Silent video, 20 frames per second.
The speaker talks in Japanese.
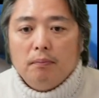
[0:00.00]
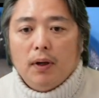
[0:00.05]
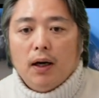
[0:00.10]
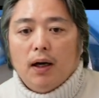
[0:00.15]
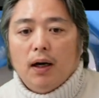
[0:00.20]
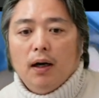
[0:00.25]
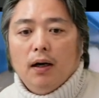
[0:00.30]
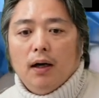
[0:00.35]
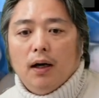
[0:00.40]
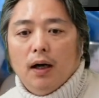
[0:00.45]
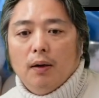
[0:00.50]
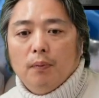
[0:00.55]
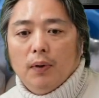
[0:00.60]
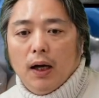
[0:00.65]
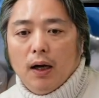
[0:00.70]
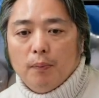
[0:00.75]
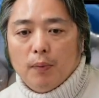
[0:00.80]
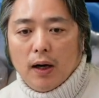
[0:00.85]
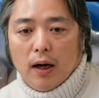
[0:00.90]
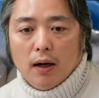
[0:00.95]
まあ、
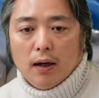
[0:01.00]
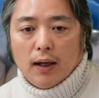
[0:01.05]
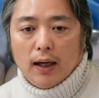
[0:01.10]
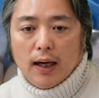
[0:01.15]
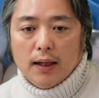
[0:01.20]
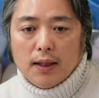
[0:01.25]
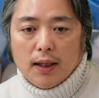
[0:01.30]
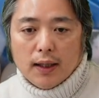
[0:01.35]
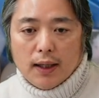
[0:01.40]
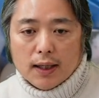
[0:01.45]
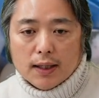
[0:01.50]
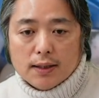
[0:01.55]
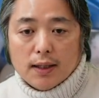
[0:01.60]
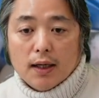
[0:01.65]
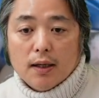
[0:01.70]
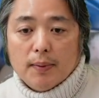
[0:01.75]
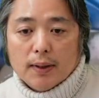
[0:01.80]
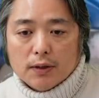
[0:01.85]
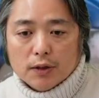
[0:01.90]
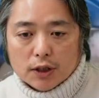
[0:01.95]
歯もかなり
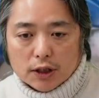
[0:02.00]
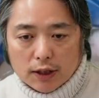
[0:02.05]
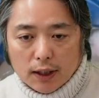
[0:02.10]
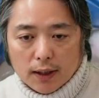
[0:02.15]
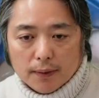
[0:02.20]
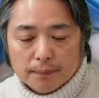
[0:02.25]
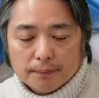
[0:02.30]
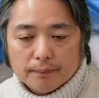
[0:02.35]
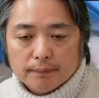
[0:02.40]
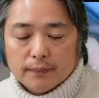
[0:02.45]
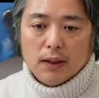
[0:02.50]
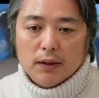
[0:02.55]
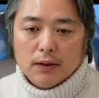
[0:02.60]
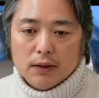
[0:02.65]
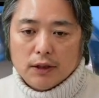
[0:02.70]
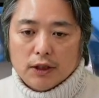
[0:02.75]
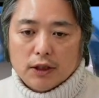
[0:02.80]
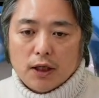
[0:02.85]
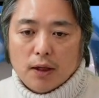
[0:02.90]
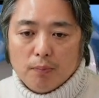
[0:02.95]
削られますしね、ま
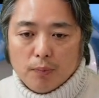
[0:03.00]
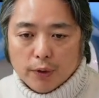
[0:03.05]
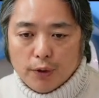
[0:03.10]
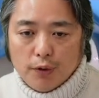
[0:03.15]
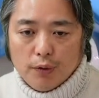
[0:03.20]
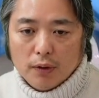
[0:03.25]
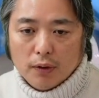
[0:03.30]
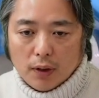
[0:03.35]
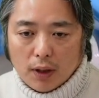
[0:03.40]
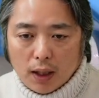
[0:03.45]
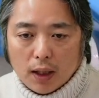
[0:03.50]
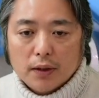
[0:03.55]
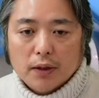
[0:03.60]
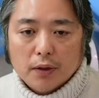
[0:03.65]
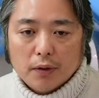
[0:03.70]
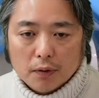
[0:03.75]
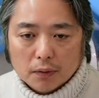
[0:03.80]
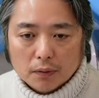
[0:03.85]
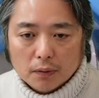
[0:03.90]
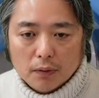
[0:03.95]
あ、時間もか
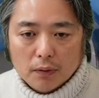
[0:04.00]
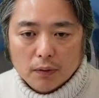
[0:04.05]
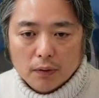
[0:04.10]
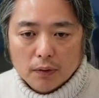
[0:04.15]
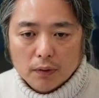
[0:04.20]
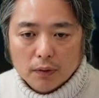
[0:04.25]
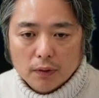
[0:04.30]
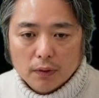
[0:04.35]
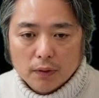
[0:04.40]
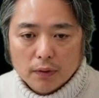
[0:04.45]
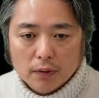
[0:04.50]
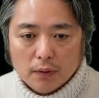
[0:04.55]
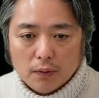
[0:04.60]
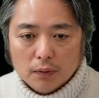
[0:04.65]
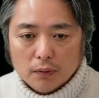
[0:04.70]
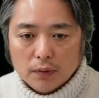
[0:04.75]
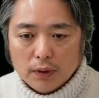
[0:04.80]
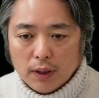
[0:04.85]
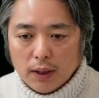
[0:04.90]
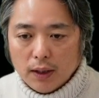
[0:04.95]
かってくると。とい
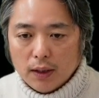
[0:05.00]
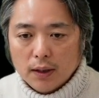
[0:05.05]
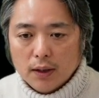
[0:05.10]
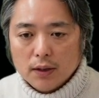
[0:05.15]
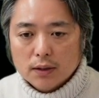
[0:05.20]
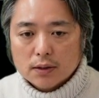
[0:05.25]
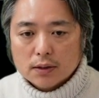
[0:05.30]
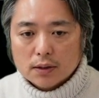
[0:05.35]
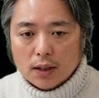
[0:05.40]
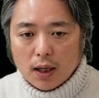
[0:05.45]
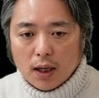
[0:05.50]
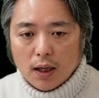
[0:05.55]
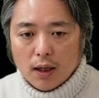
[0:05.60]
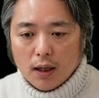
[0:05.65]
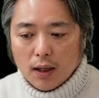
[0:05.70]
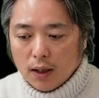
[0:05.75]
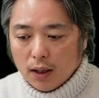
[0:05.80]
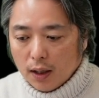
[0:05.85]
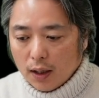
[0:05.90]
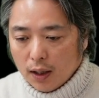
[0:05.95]
うことです
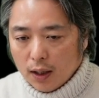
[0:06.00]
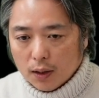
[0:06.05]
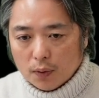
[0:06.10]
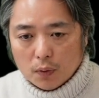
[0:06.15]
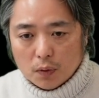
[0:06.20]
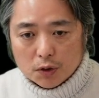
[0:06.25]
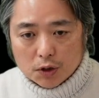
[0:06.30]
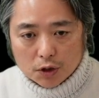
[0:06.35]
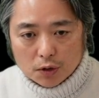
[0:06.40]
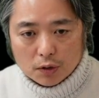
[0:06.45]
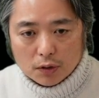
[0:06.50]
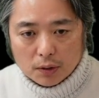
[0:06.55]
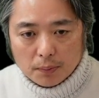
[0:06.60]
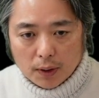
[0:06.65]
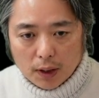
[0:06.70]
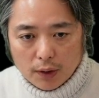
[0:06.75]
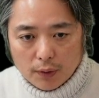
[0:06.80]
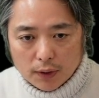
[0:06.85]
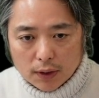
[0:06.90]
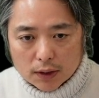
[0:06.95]
が、この治療
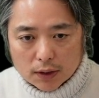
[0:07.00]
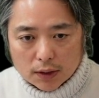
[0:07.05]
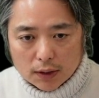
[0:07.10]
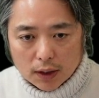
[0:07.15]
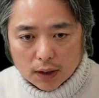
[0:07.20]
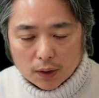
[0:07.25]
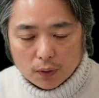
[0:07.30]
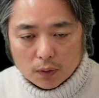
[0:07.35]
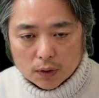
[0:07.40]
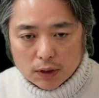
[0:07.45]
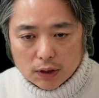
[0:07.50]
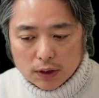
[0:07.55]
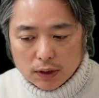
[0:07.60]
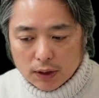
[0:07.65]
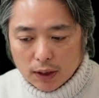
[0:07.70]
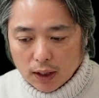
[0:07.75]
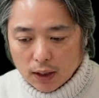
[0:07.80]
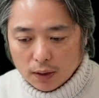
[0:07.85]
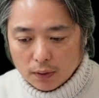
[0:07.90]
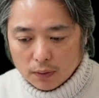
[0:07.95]
の場合はですね、この
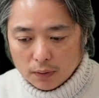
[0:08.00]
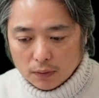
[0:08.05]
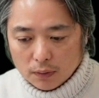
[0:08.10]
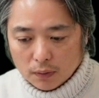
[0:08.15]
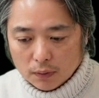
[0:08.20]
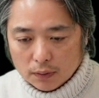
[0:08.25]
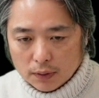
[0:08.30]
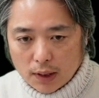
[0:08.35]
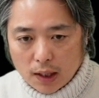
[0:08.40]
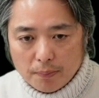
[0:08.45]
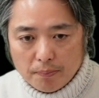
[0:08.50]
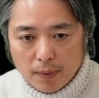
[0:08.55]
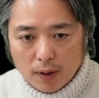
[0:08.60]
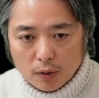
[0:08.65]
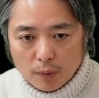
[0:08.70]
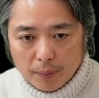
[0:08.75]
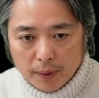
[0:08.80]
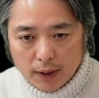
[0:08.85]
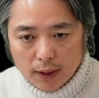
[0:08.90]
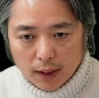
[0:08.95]
神経の断
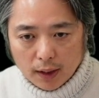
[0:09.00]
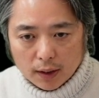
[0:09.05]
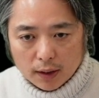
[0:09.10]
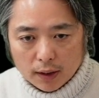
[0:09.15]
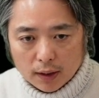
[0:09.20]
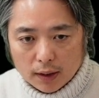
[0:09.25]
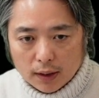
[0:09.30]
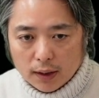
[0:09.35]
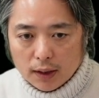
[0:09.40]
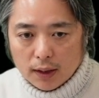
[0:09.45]
面を見て、